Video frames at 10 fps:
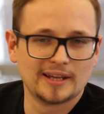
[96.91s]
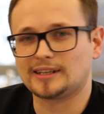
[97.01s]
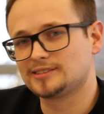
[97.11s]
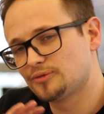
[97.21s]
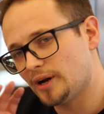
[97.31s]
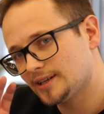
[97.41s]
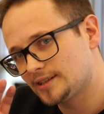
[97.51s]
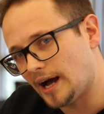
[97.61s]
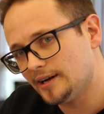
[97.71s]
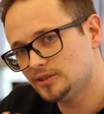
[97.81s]
Das ist vielleicht
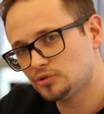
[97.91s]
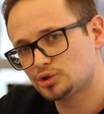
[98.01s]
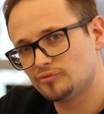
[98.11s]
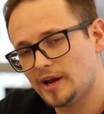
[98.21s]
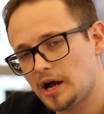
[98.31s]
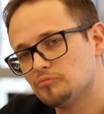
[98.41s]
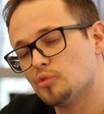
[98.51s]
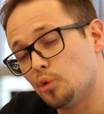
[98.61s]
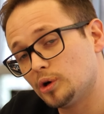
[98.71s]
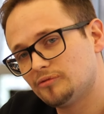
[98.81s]
gar nicht so schwer
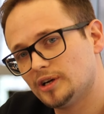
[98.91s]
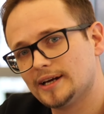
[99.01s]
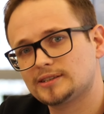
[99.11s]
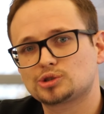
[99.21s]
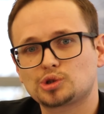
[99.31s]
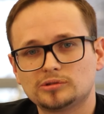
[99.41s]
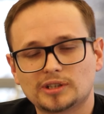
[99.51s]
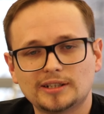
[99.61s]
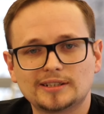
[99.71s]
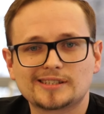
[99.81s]
oder vielleicht auch schon,
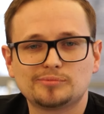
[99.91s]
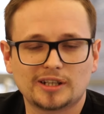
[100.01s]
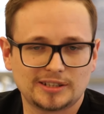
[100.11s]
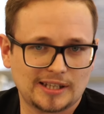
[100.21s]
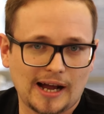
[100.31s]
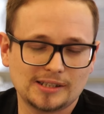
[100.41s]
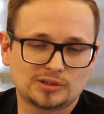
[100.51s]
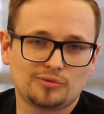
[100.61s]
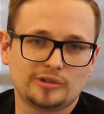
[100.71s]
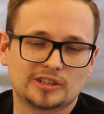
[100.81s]
denn es gibt ja nicht
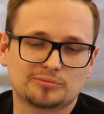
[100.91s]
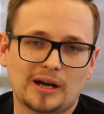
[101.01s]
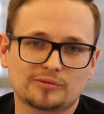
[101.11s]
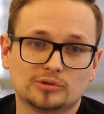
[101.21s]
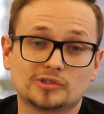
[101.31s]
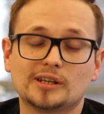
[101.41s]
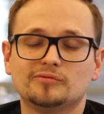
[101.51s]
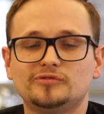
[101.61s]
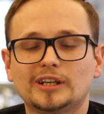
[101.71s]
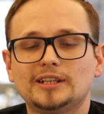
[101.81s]
allzu viele Smartphones, die
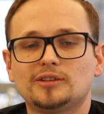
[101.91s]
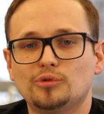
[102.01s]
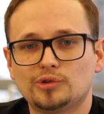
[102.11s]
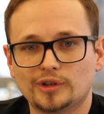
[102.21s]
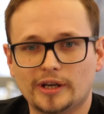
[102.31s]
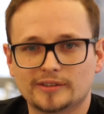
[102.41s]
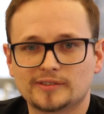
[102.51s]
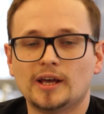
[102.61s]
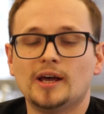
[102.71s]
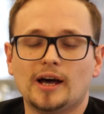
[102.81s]
ein wirklich
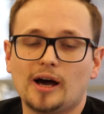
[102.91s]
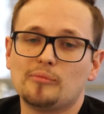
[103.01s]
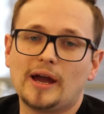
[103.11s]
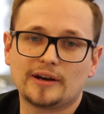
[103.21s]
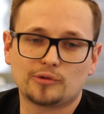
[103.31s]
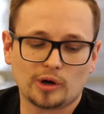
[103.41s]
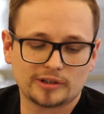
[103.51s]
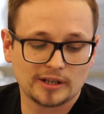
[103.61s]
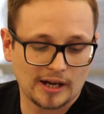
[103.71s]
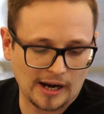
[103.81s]
flüssiges ähm, Android
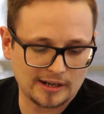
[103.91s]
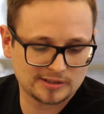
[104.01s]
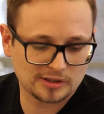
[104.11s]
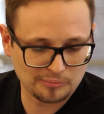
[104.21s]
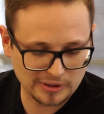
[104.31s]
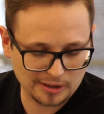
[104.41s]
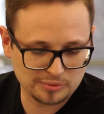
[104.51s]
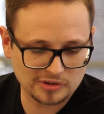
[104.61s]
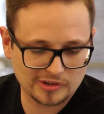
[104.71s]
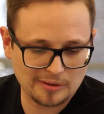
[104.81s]
als
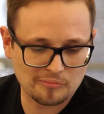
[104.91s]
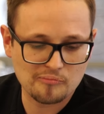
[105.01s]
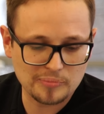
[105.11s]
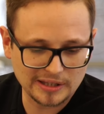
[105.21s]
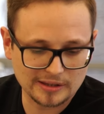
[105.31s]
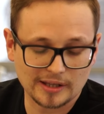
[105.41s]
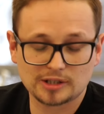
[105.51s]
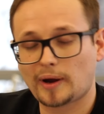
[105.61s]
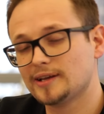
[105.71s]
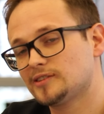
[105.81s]
Betriebssystem bieten.
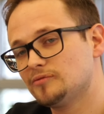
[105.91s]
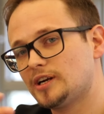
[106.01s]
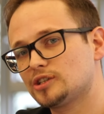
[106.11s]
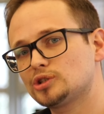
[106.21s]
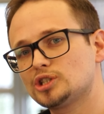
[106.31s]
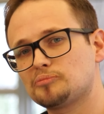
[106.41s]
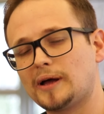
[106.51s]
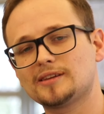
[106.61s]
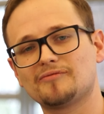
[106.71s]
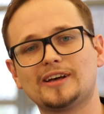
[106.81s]
Entsprechend sind wir da schon
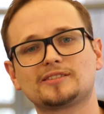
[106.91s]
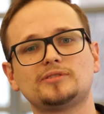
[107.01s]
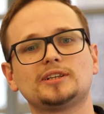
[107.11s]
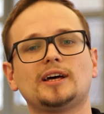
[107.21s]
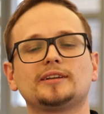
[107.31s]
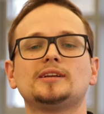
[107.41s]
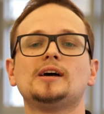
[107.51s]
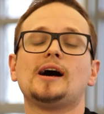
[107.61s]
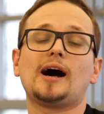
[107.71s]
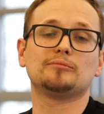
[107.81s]
gespannt, was wir dann
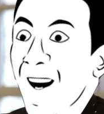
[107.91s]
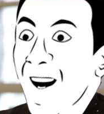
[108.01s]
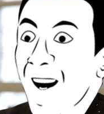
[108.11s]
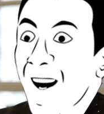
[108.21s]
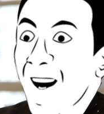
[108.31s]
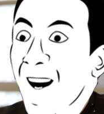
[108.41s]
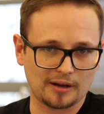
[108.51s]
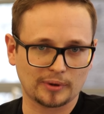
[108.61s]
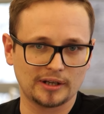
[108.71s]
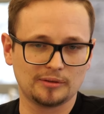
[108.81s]
am Aha.
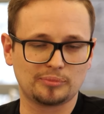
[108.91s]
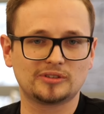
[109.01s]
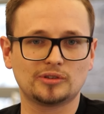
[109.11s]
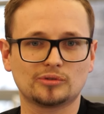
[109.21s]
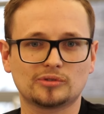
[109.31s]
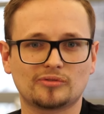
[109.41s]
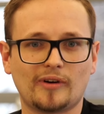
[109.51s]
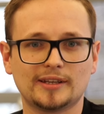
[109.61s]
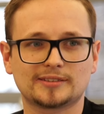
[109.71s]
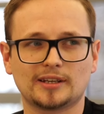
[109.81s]
April
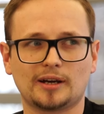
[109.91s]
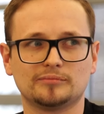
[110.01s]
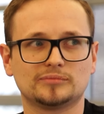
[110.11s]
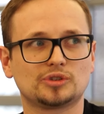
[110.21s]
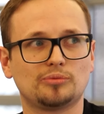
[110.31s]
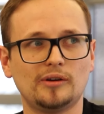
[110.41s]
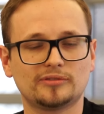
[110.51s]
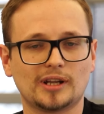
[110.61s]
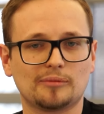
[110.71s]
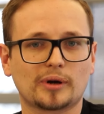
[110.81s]
bzw. am
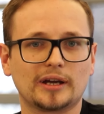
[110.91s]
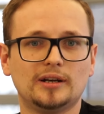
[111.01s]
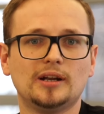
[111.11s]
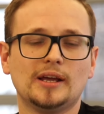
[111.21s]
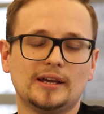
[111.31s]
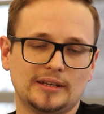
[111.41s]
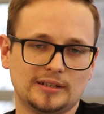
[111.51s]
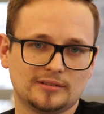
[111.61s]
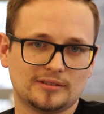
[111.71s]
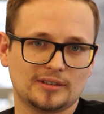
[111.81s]
12. April
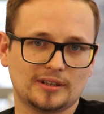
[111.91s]
in...